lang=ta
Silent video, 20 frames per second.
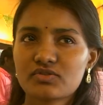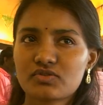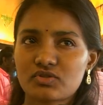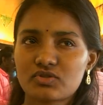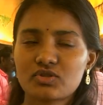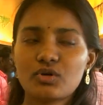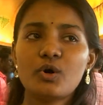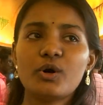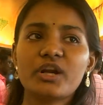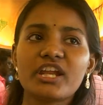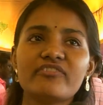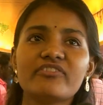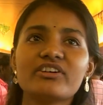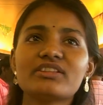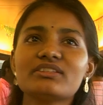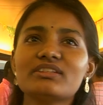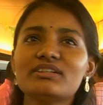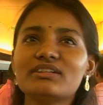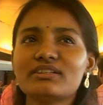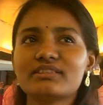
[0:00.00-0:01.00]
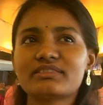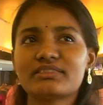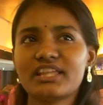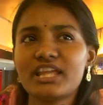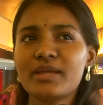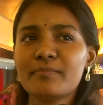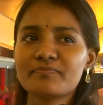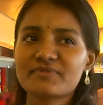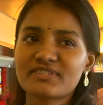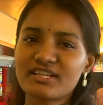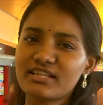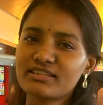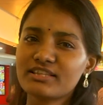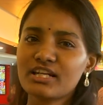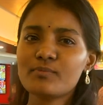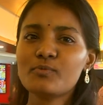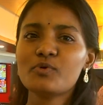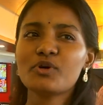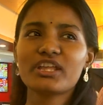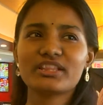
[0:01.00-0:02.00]
ஸ்டோரி வந்து தீம்
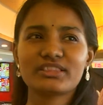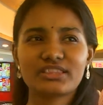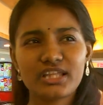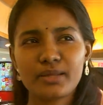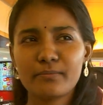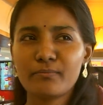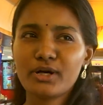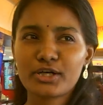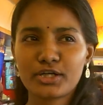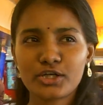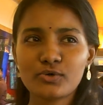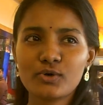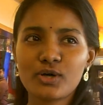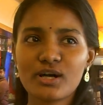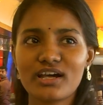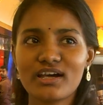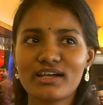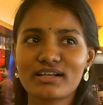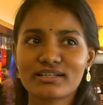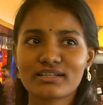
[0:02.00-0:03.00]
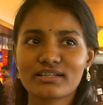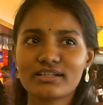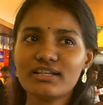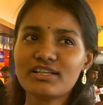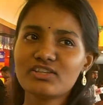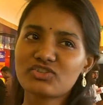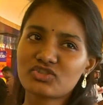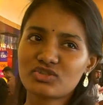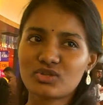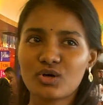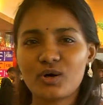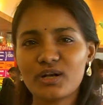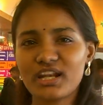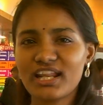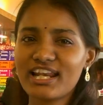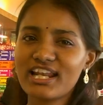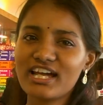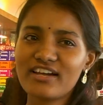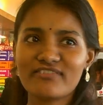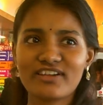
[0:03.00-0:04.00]
சந்திரமுகி தீம் மட்டும் ஒன்றா இருக்குது
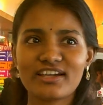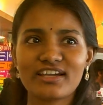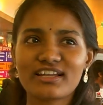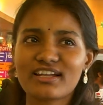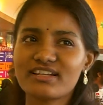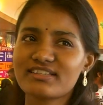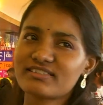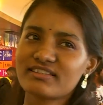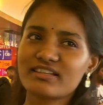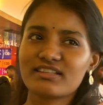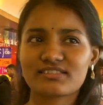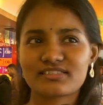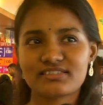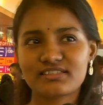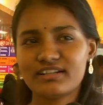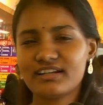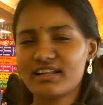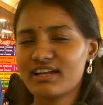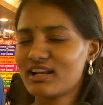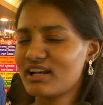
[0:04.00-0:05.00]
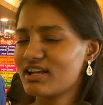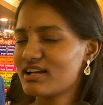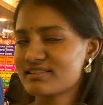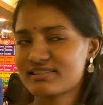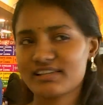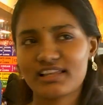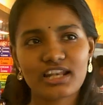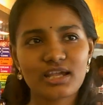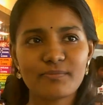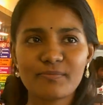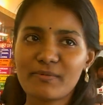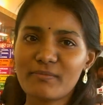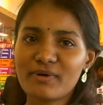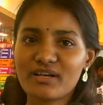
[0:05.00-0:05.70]
ஸ்டோரிலாம் வேறு சீன்ஸு டைலாக்ஸ் எல்லாமே